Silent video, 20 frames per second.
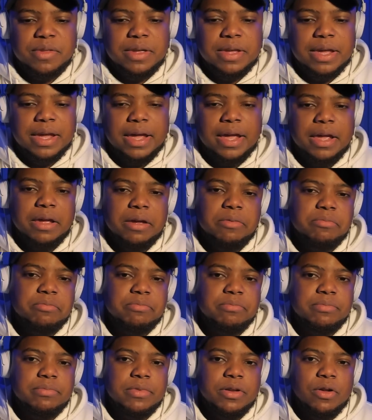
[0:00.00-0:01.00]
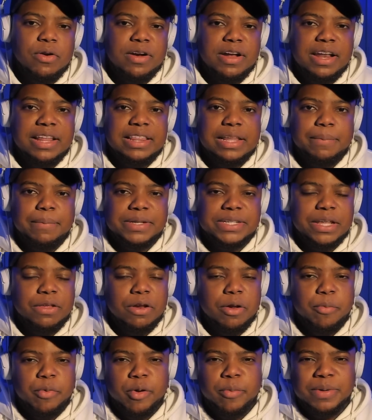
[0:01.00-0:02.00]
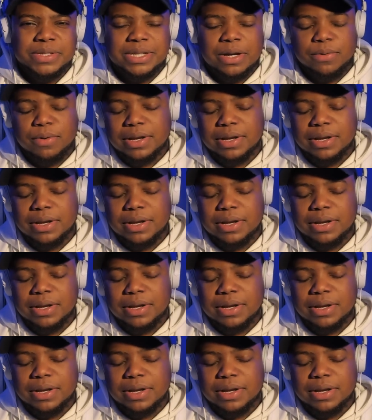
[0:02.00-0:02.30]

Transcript: que lo que le está pasando le puede pasar